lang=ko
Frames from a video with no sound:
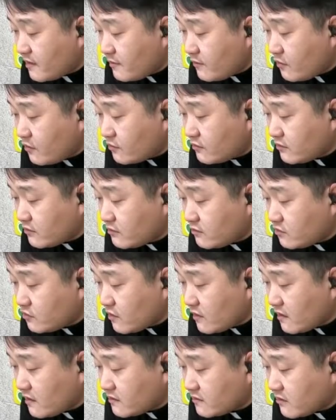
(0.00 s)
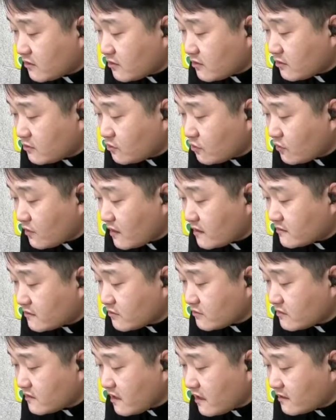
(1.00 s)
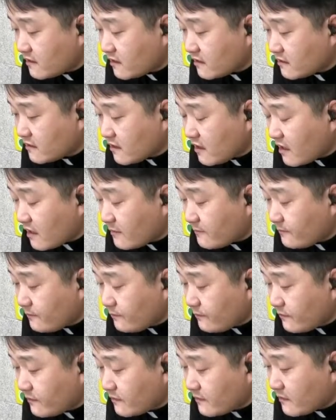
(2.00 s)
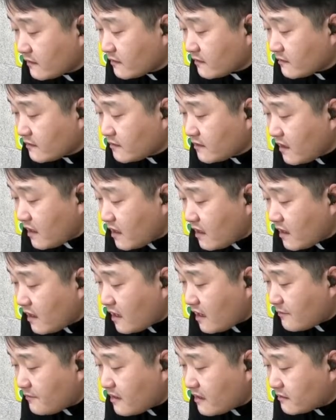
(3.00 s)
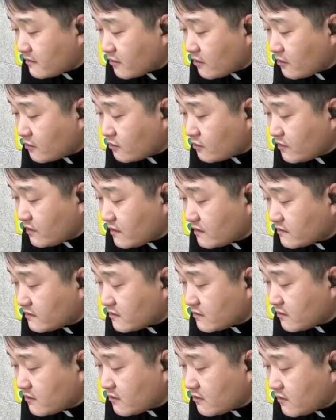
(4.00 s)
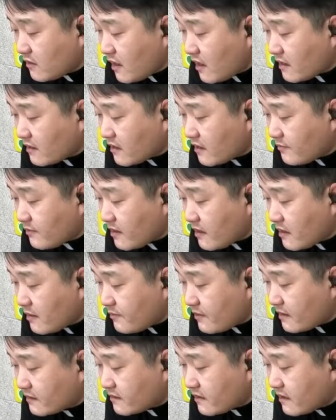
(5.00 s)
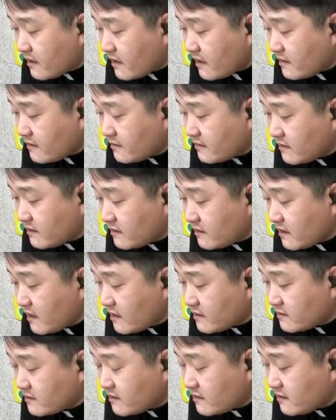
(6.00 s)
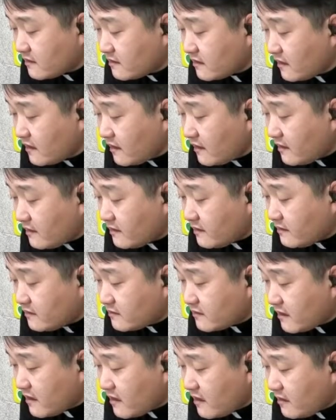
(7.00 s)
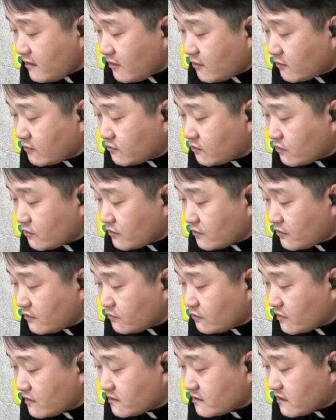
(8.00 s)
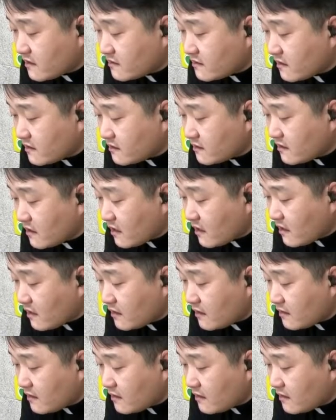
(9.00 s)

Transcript: 모든 죄에서 돌아서지 않았다. 그가 하맛 어귀에서 아라바 바다에 이르기까지 이스라엘 영토를 되찾았다.